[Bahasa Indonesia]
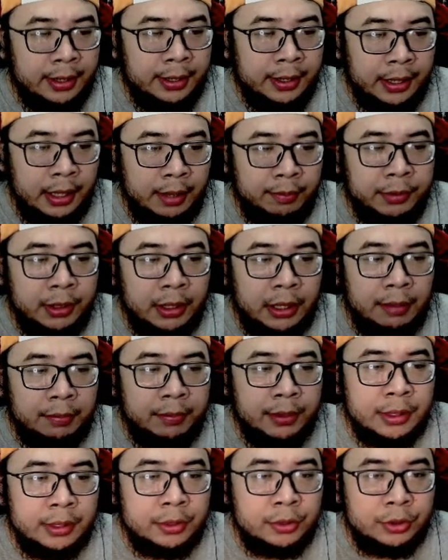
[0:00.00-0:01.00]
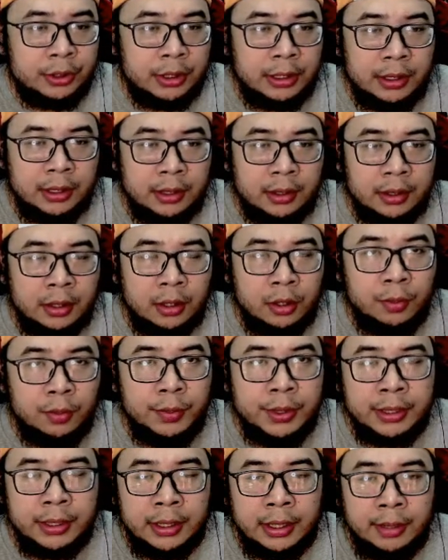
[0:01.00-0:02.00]
ada kapter-kapternya terus ada kalau
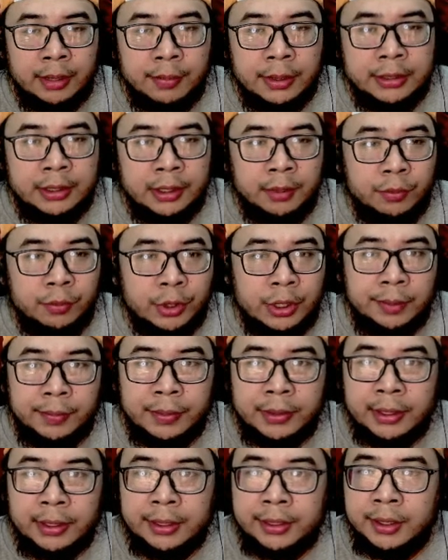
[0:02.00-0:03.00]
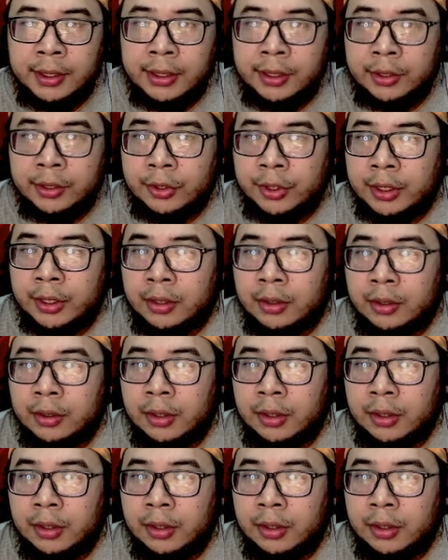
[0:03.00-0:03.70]
bintangnya banyak mungkin dapat hadiah gitu ya